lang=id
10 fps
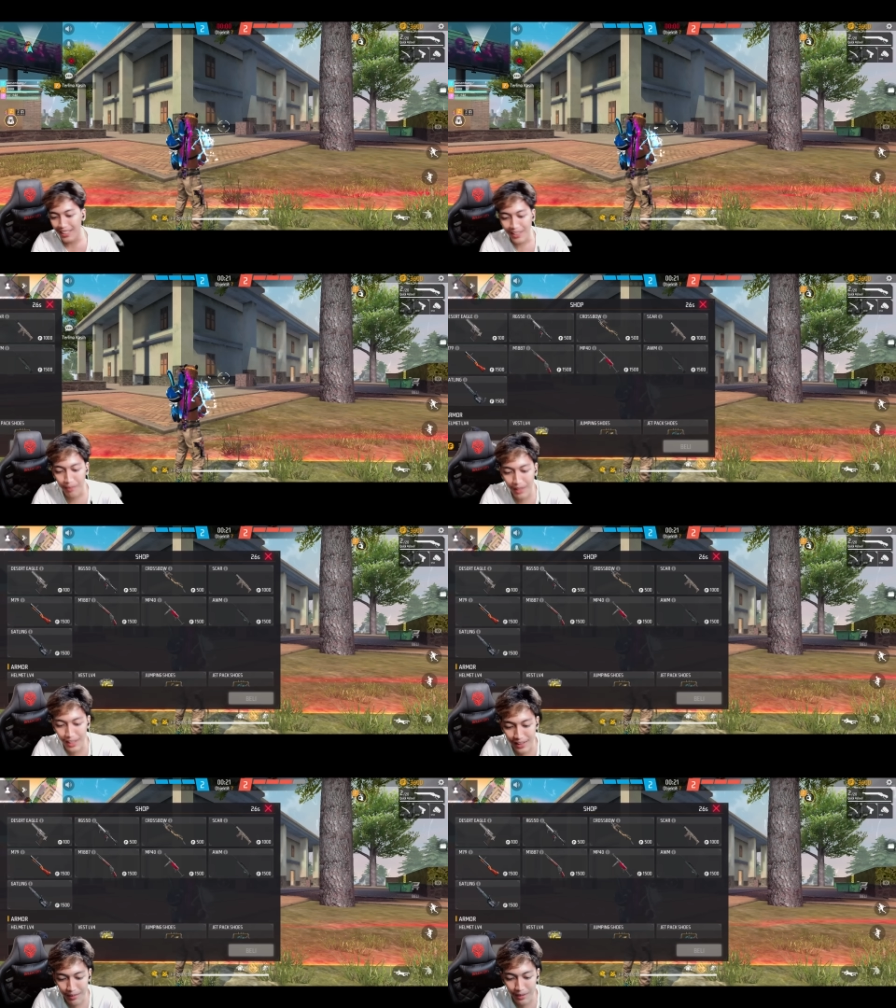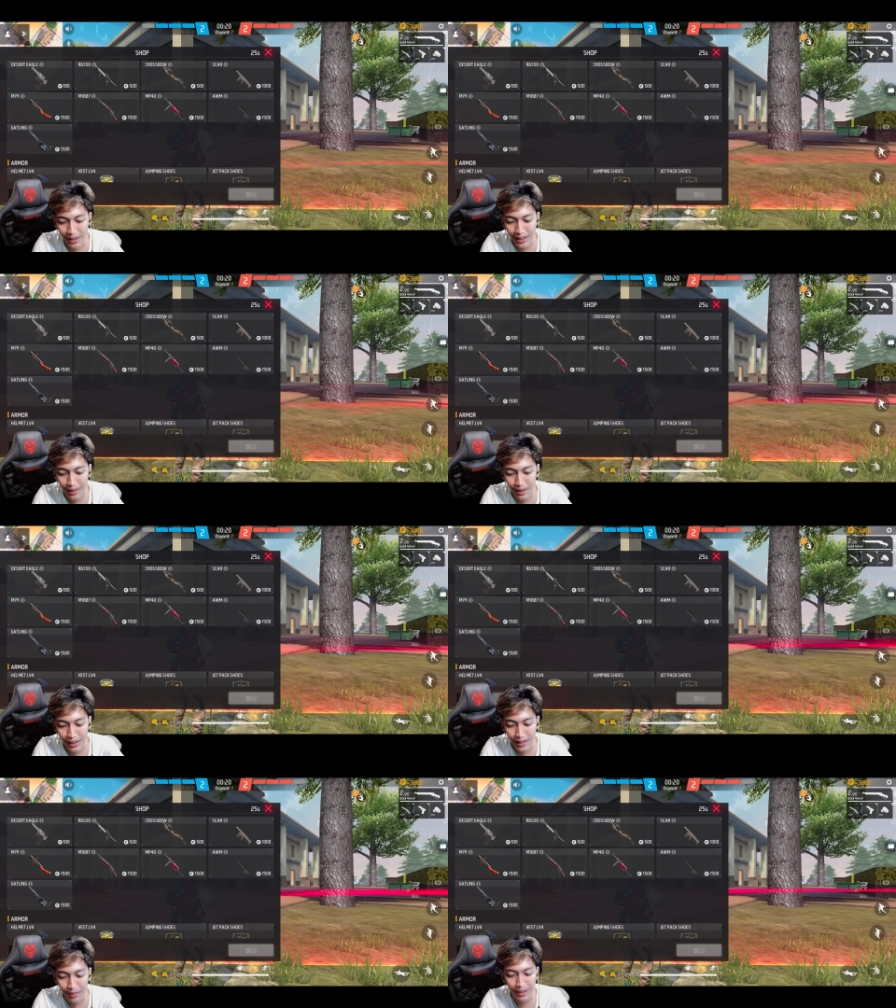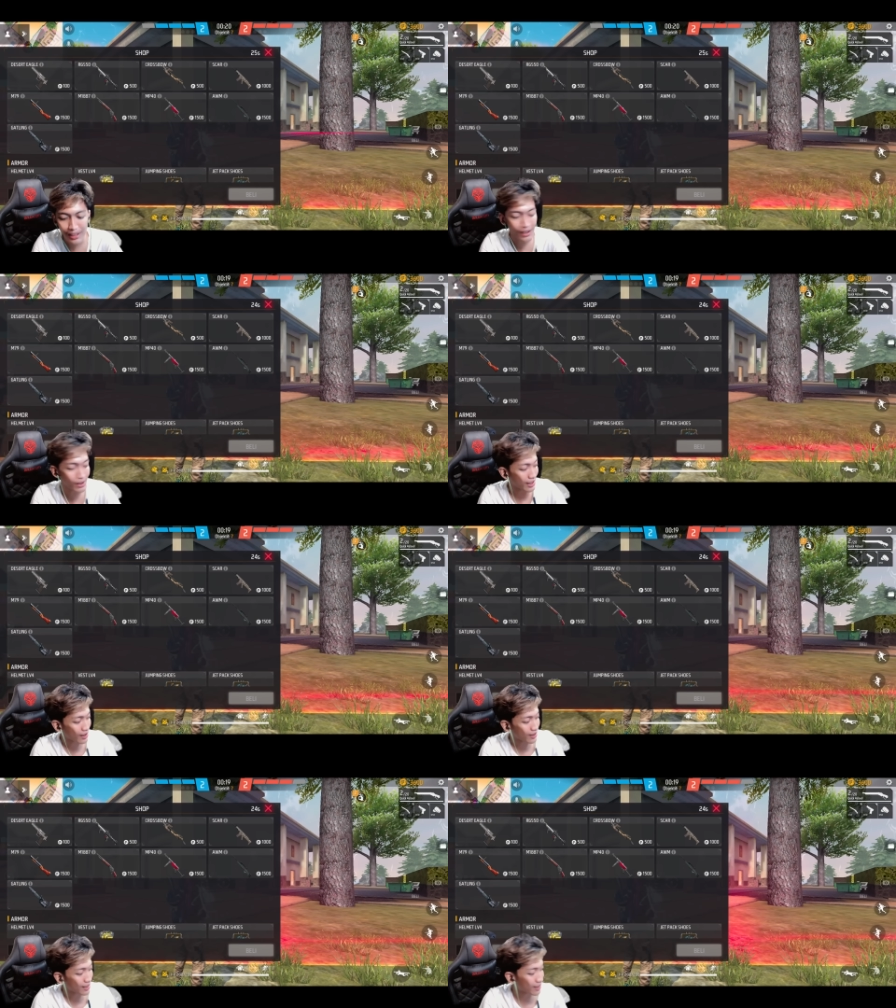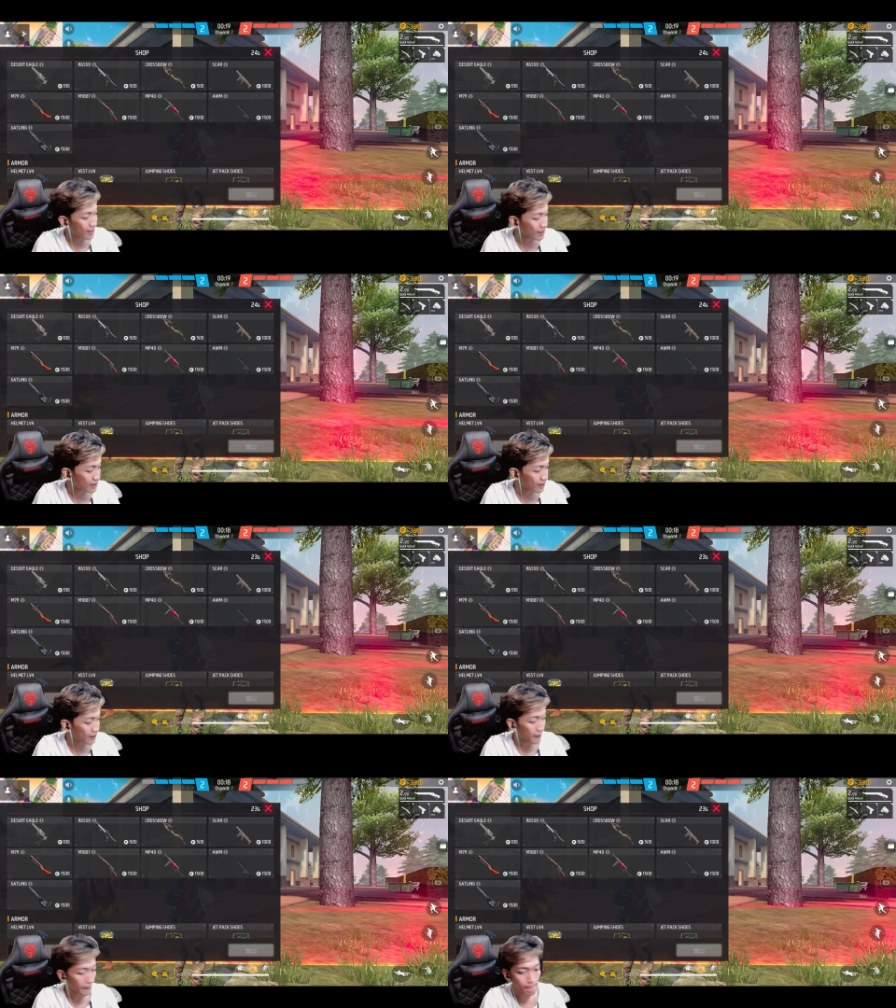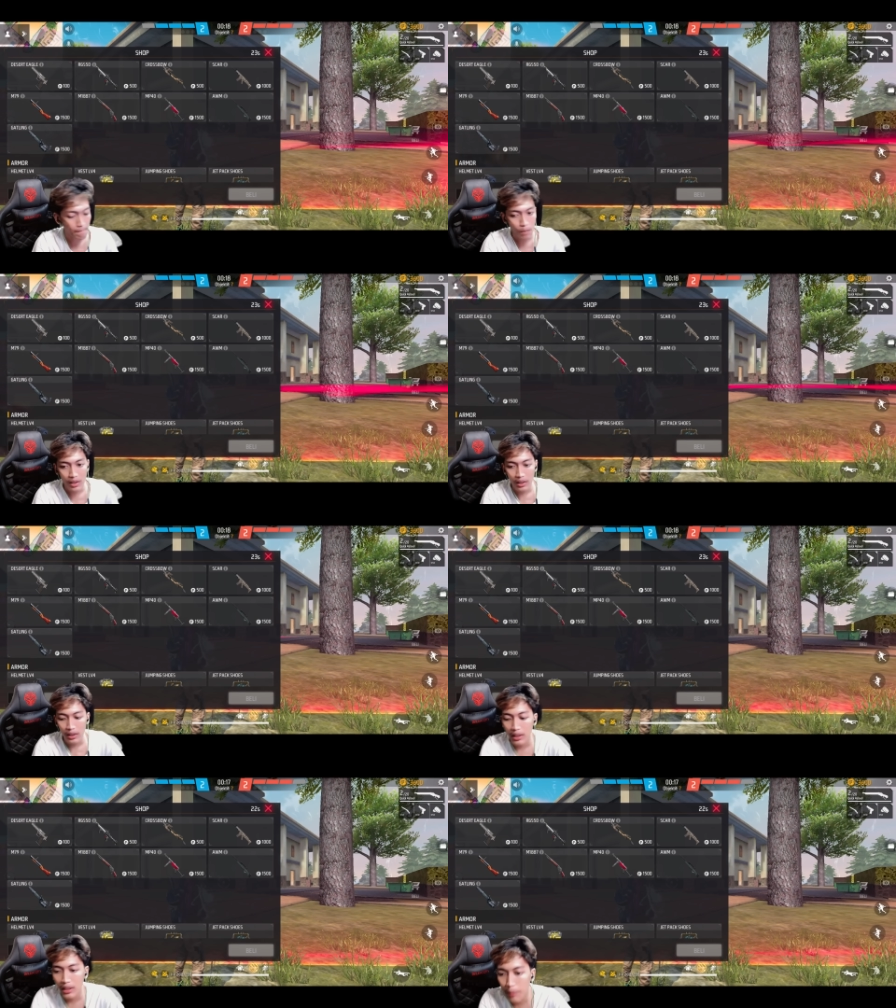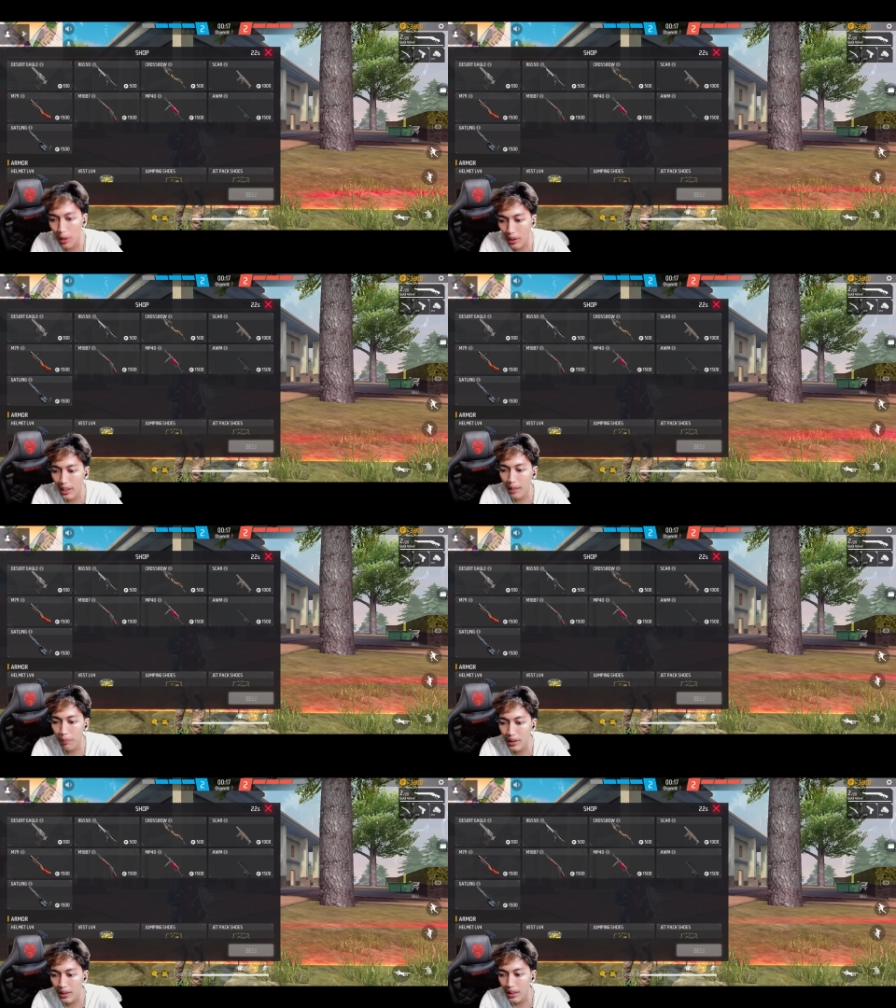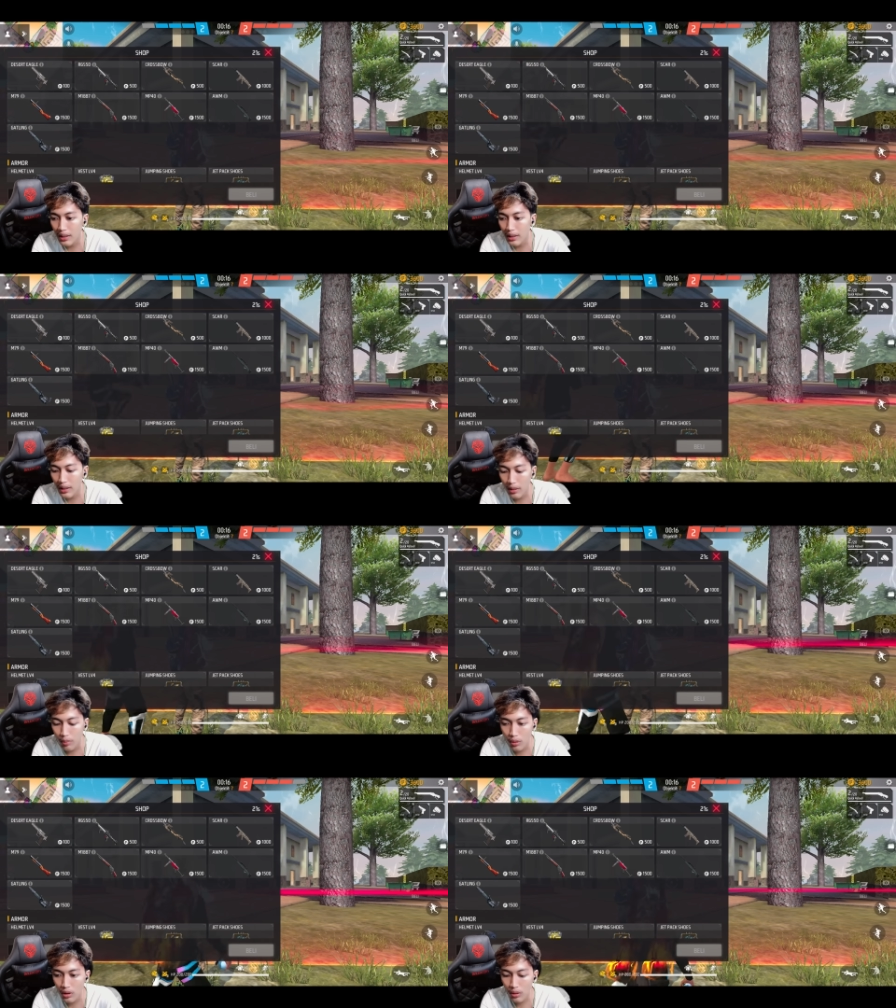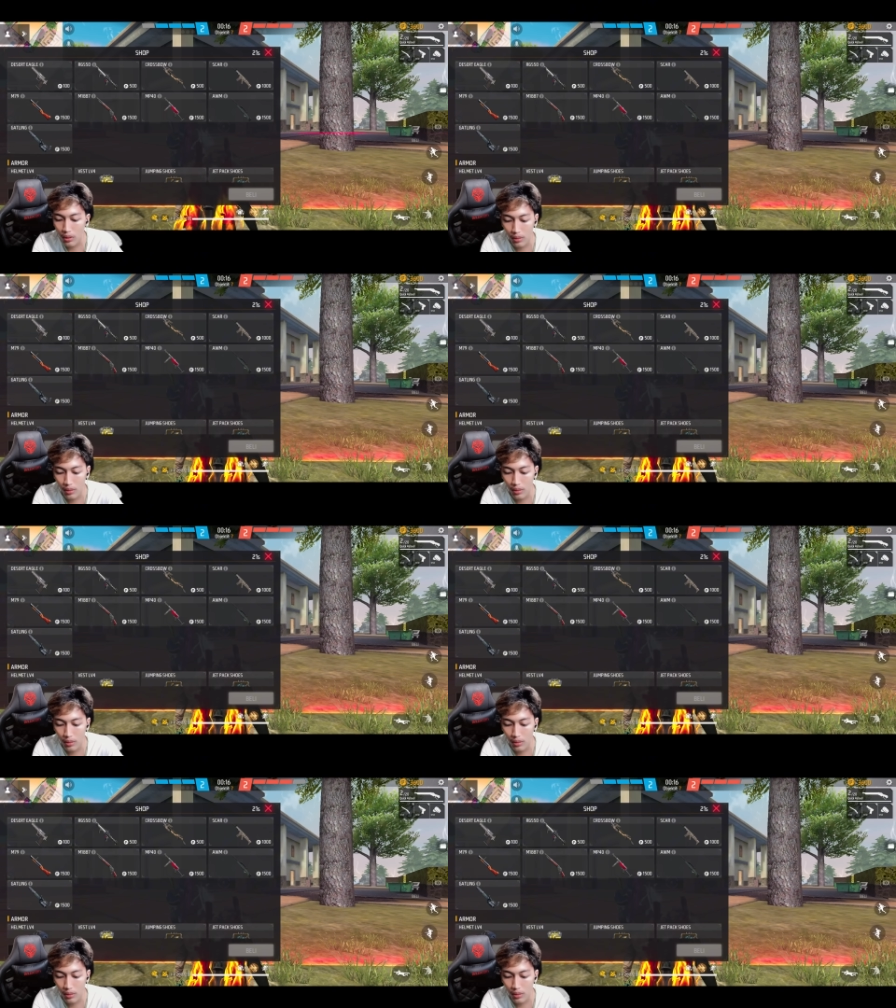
mengeri mengeri mengeri mengeri oke okay, ikut ikut ikut ini payu eh ngapa sih anjing ngapain gue cok